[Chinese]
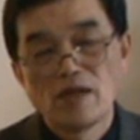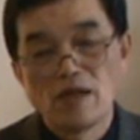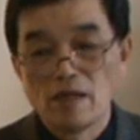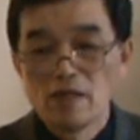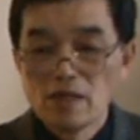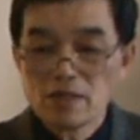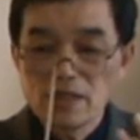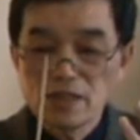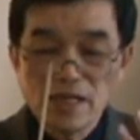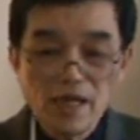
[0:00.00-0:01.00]
啊。这
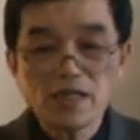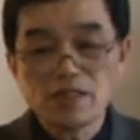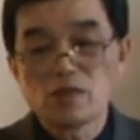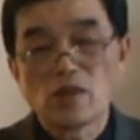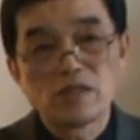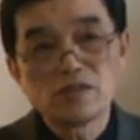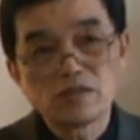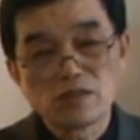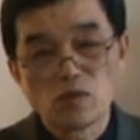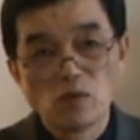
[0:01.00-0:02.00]
个第一个阶段就
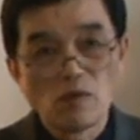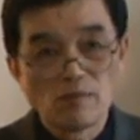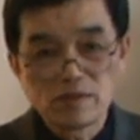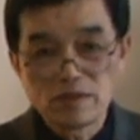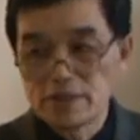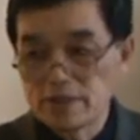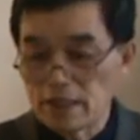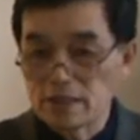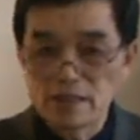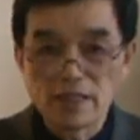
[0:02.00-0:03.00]
是从我们
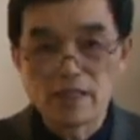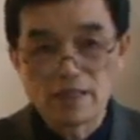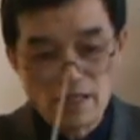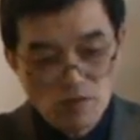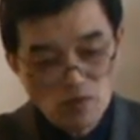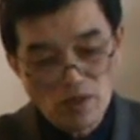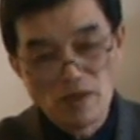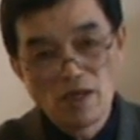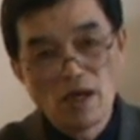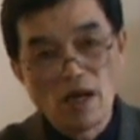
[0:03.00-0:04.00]
讲的这个一岁
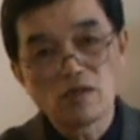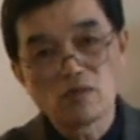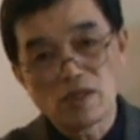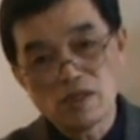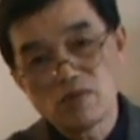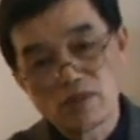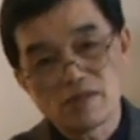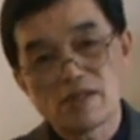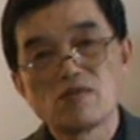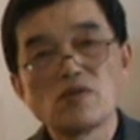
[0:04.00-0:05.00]
儿童的一岁到
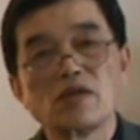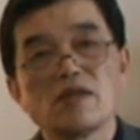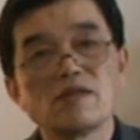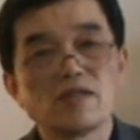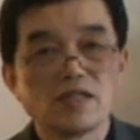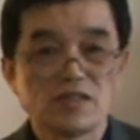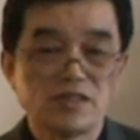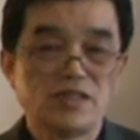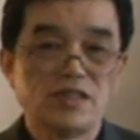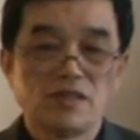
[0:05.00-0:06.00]
三岁这个时
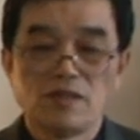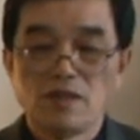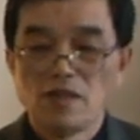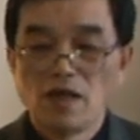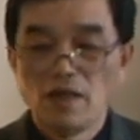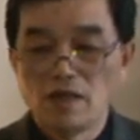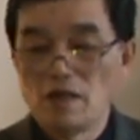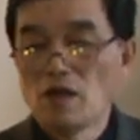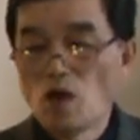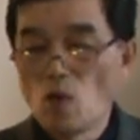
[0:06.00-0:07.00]
期，啊
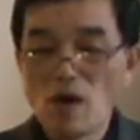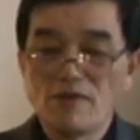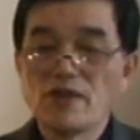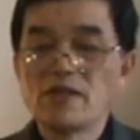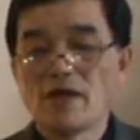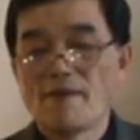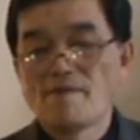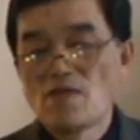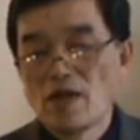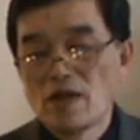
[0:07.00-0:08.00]
划分的。
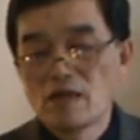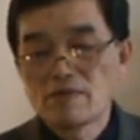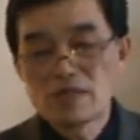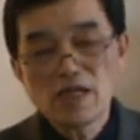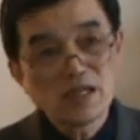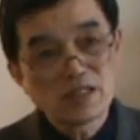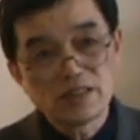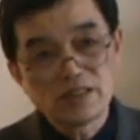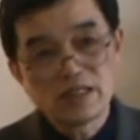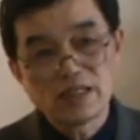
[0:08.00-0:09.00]
那么这个
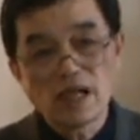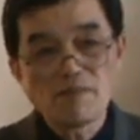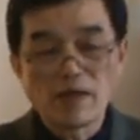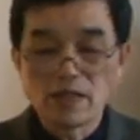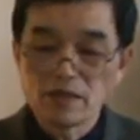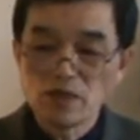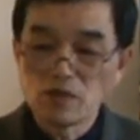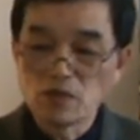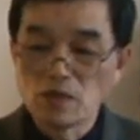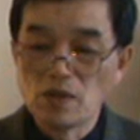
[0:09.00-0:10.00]
时期呢，他把它
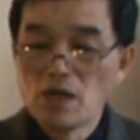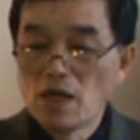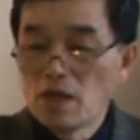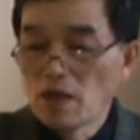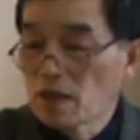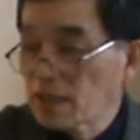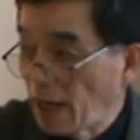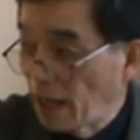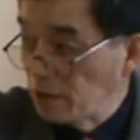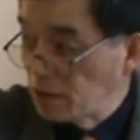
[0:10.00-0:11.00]
叫做
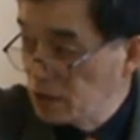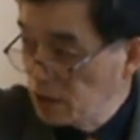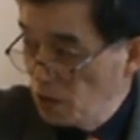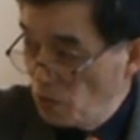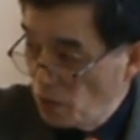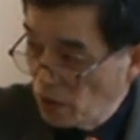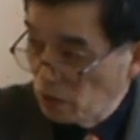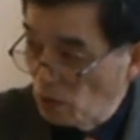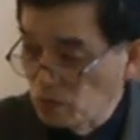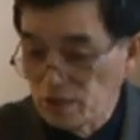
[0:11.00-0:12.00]
感知运
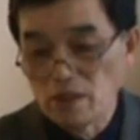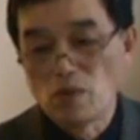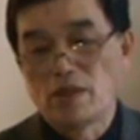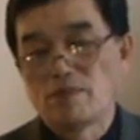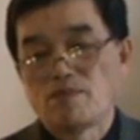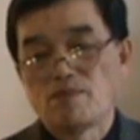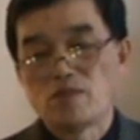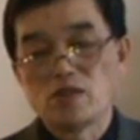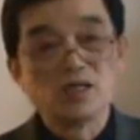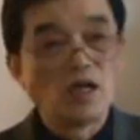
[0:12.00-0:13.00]
动阶段，
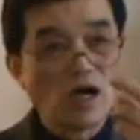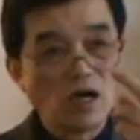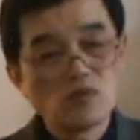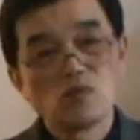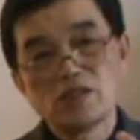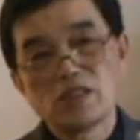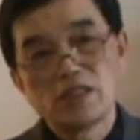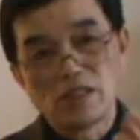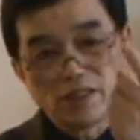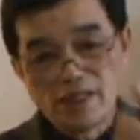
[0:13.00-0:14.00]
就是儿童心
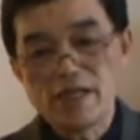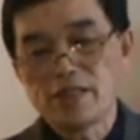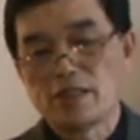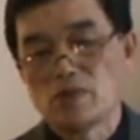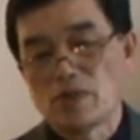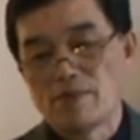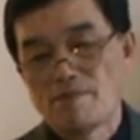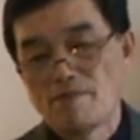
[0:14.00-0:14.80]
理的第一个阶段。